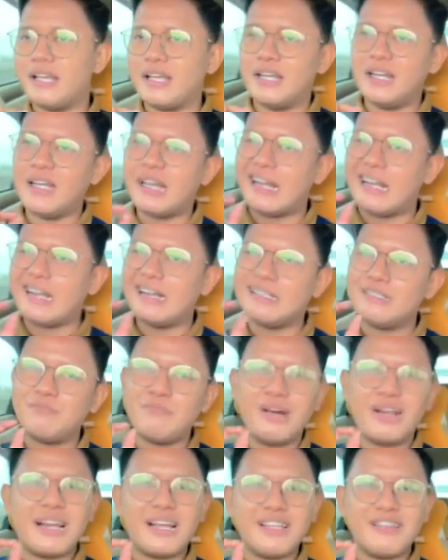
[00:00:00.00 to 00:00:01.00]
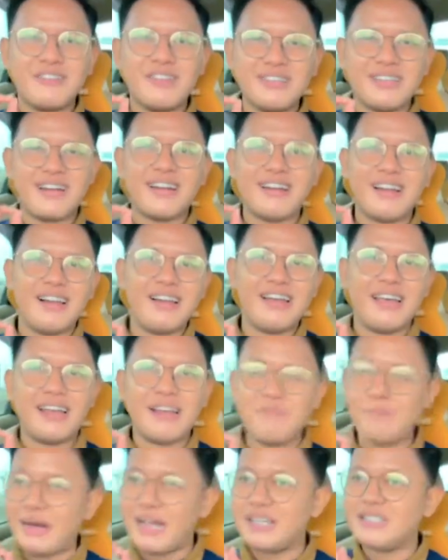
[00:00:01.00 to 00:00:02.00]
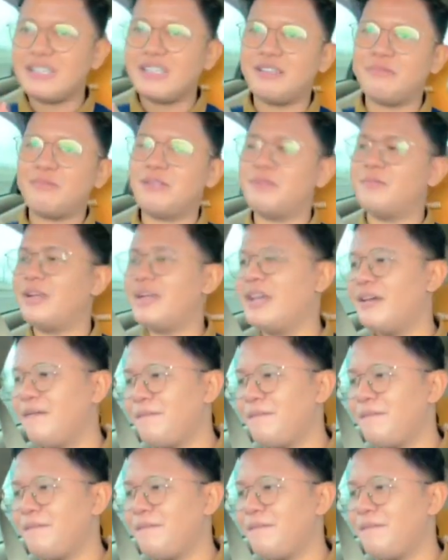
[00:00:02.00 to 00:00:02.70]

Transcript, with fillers: ini karena Semarang itu kan terkenal daerah panas ya teman-teman